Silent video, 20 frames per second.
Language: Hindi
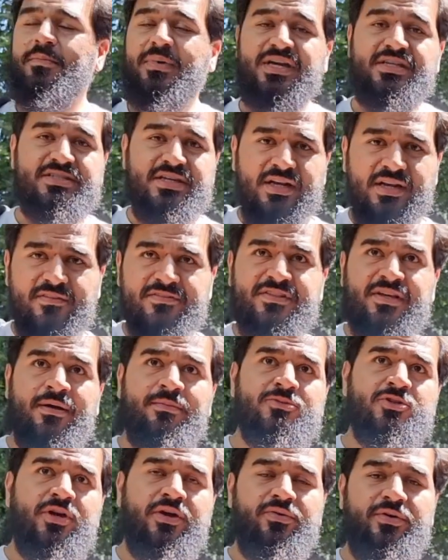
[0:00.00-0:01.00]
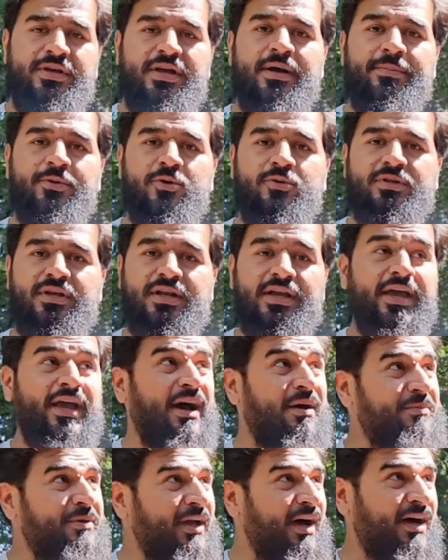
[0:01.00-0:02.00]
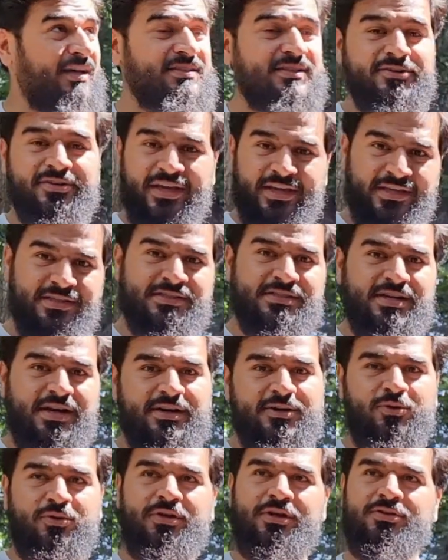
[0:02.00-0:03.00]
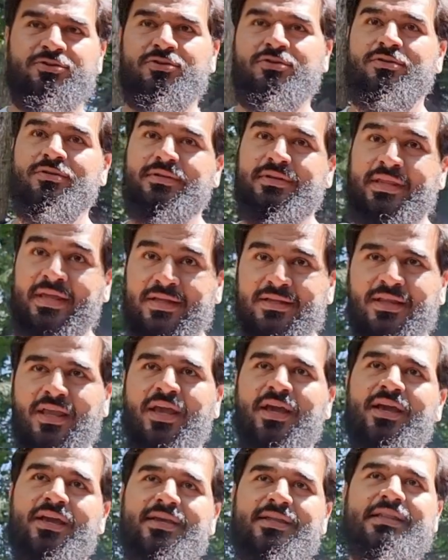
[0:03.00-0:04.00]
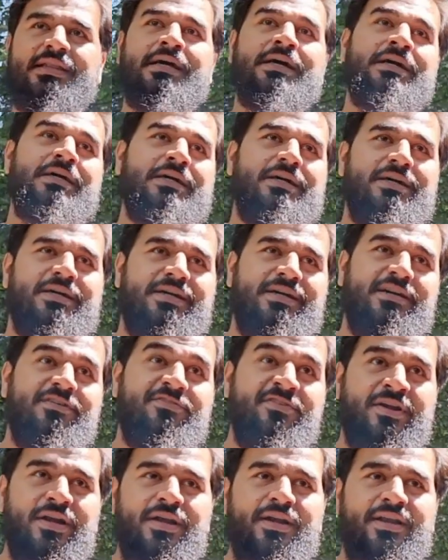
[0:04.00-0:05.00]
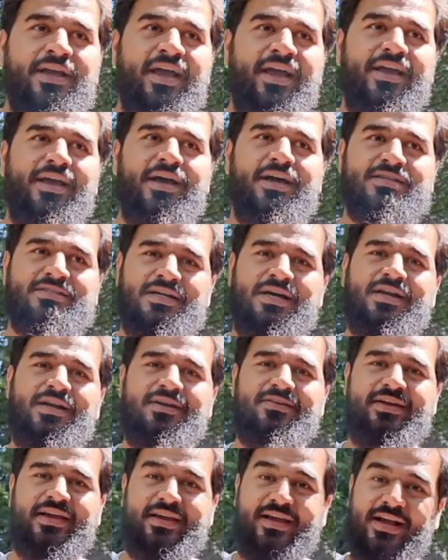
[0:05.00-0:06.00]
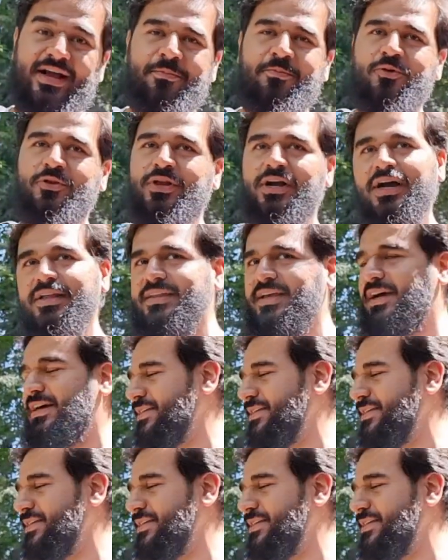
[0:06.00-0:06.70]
भाई चैलिफ से हम जो है वो यहाँ पे उतर गए अब यहाँ से ट्रैकिंग स्टार्ट हो रही है तो देखते हैं कि कितना डिफिकल्ट है या आसान है ट्रैकिंग आपको दिखाते हैं